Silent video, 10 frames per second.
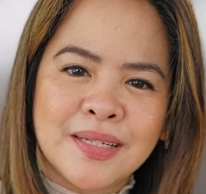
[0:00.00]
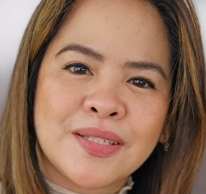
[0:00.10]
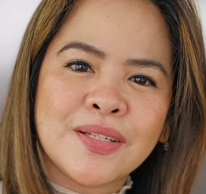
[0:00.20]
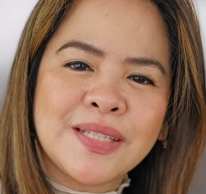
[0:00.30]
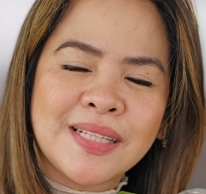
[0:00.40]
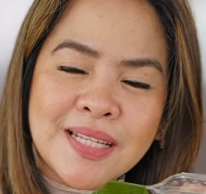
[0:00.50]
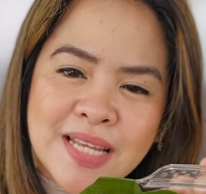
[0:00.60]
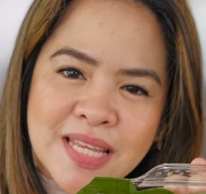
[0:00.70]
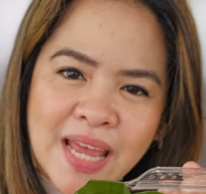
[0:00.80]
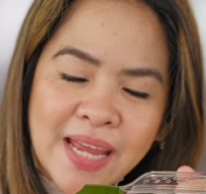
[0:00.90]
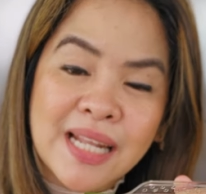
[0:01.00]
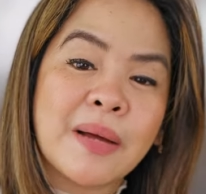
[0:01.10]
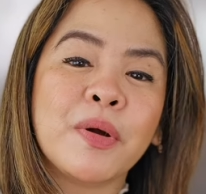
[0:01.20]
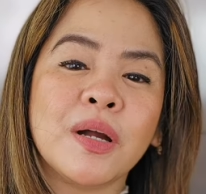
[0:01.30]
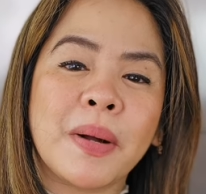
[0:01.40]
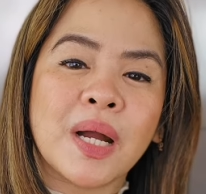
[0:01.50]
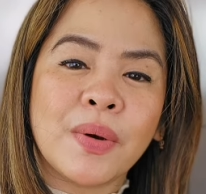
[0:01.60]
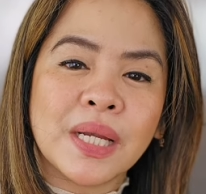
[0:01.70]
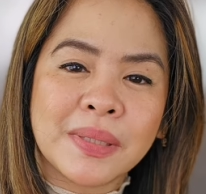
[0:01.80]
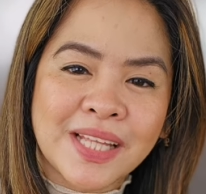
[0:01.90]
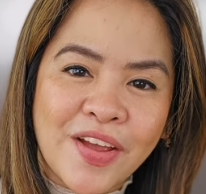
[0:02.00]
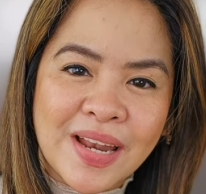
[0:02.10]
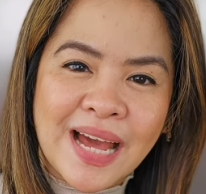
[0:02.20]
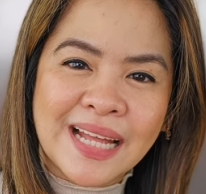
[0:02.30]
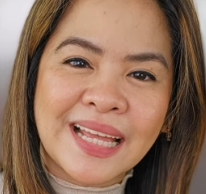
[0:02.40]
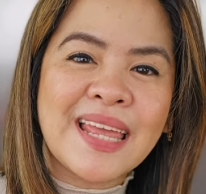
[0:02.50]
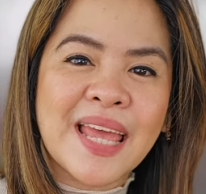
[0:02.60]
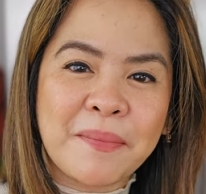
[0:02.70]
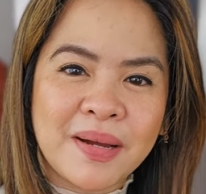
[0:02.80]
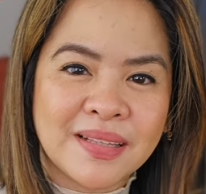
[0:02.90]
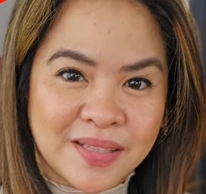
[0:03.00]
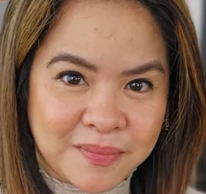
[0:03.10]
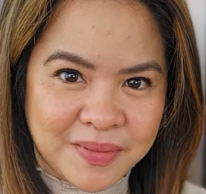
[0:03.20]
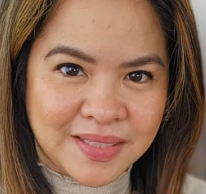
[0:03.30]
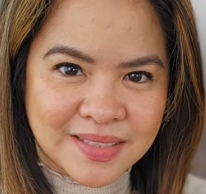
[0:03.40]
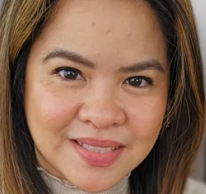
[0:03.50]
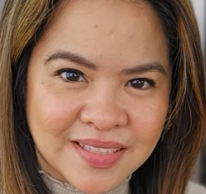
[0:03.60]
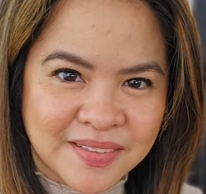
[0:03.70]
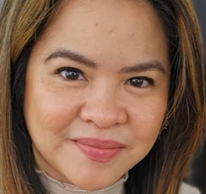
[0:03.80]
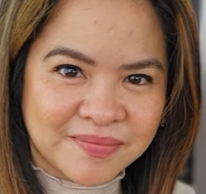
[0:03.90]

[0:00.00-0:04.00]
So, set this aside habang gumagawa naman tayo ng ating yema toppings.